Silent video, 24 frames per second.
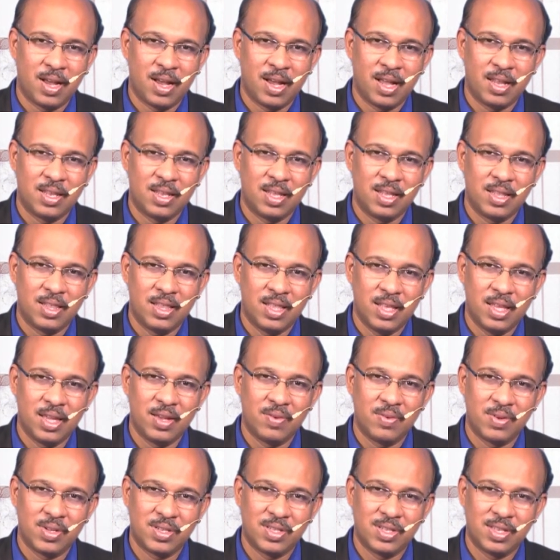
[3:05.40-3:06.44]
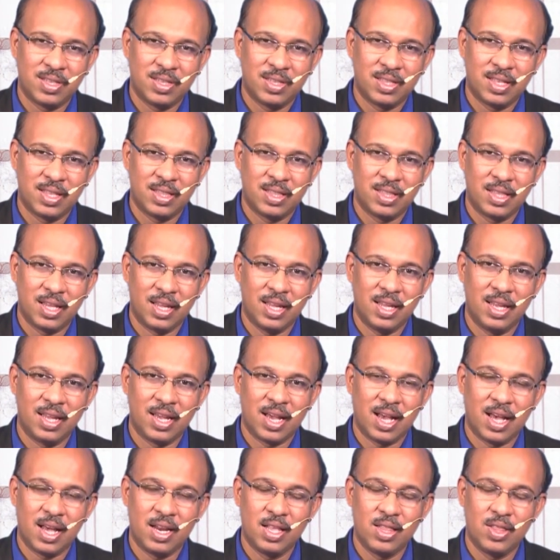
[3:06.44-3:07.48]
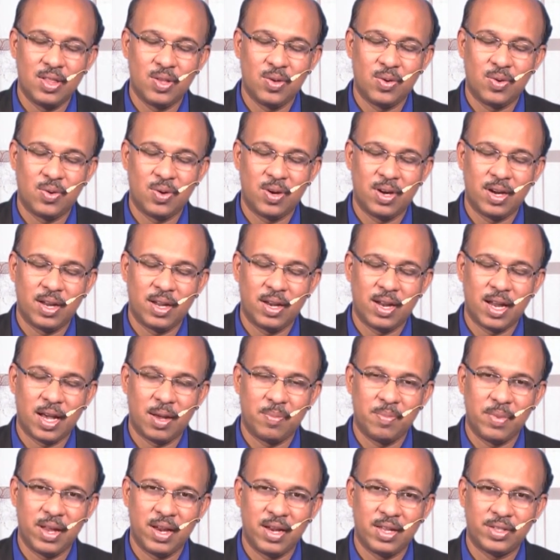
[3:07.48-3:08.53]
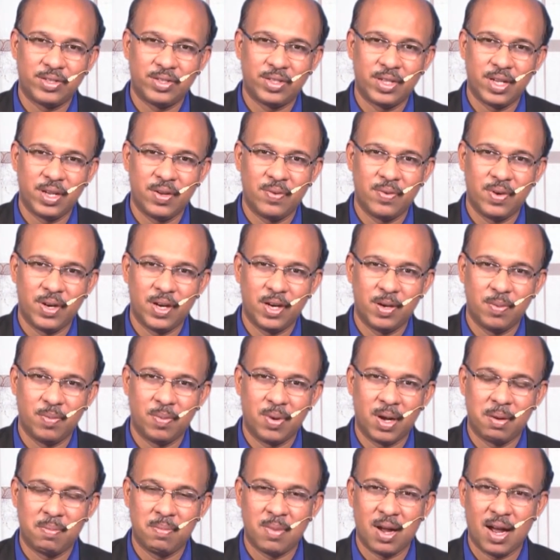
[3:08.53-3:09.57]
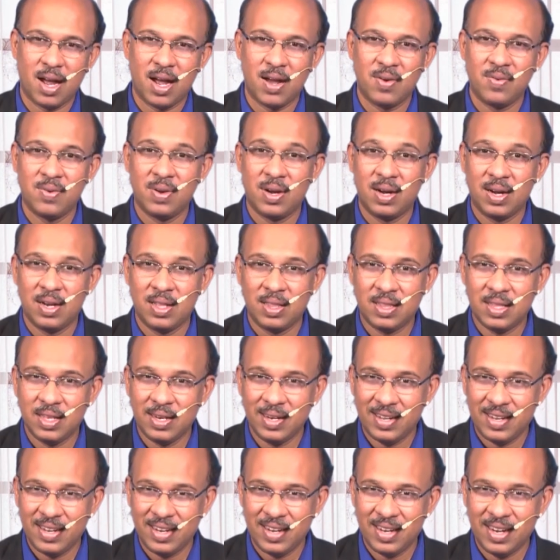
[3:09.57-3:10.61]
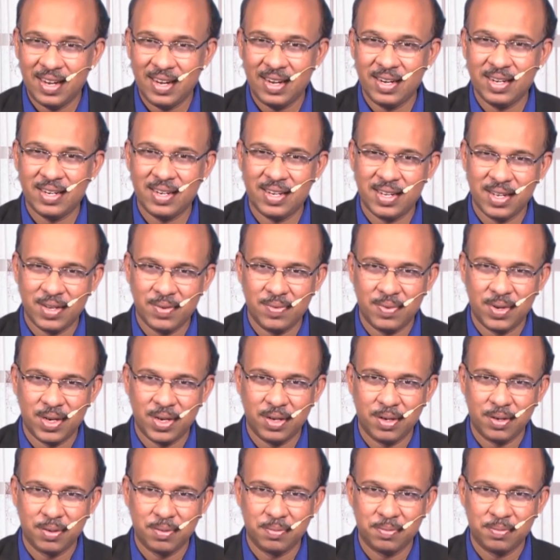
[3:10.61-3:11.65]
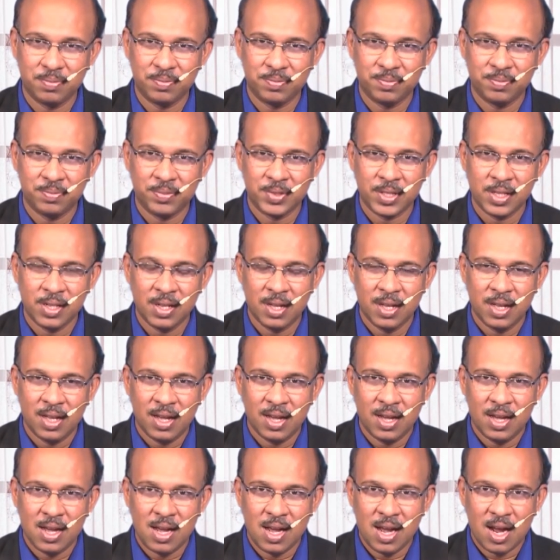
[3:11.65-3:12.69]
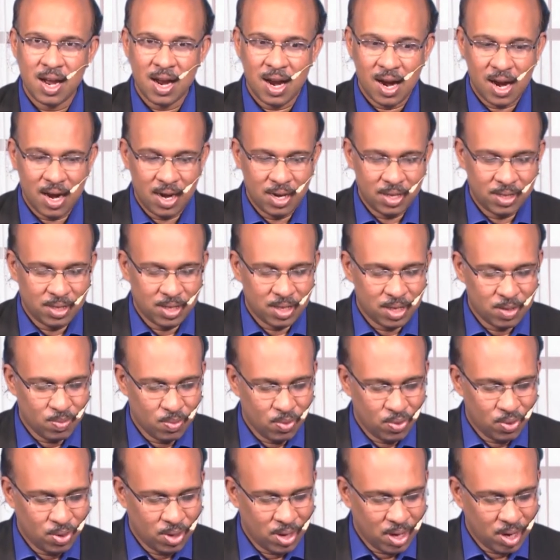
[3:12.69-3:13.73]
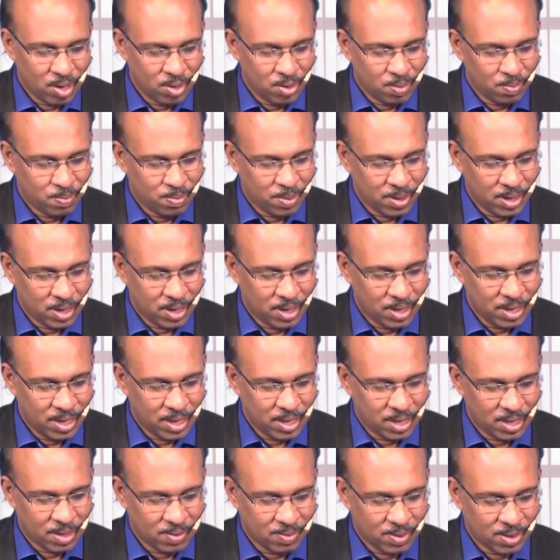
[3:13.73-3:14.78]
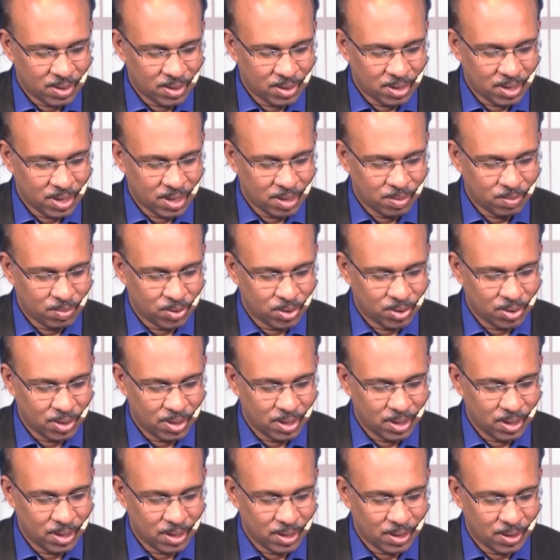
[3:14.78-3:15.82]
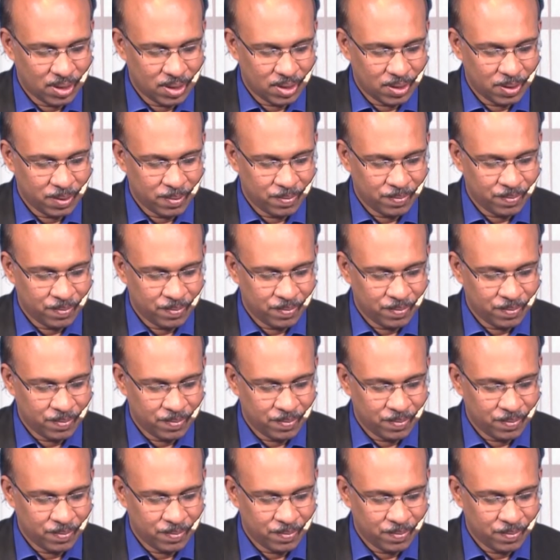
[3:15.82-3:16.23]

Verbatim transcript: அந்த தேவ சித்தத்தை அறிந்து கொள்ள நாம் என்ன செய்ய வேண்டுமாம் அவரிடத்தில் கேட்க வேண்டும் அடுத்தது மூன்றாவது பகுதி அந்த வசனம் சொல்லுகிறது